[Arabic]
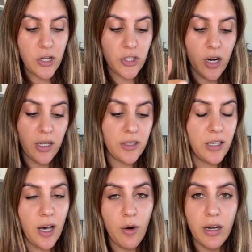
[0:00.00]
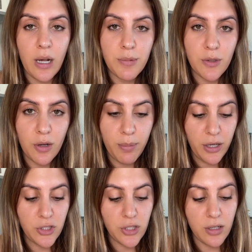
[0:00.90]
كان عندي حوالي خمسة وأربعين
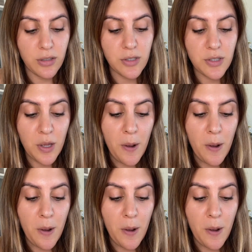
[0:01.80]
شخص